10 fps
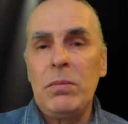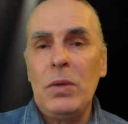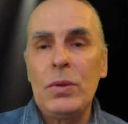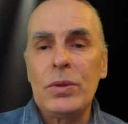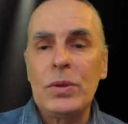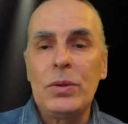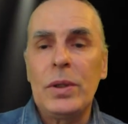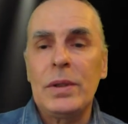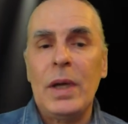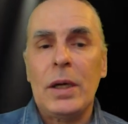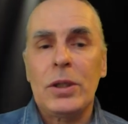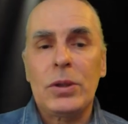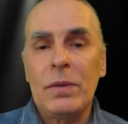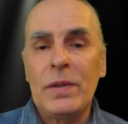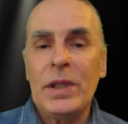мелюзгой так,
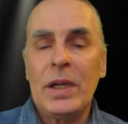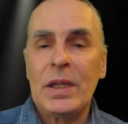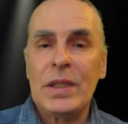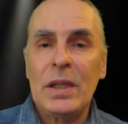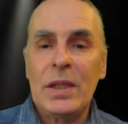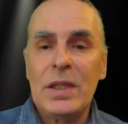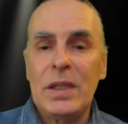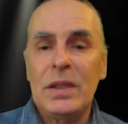что вода казалась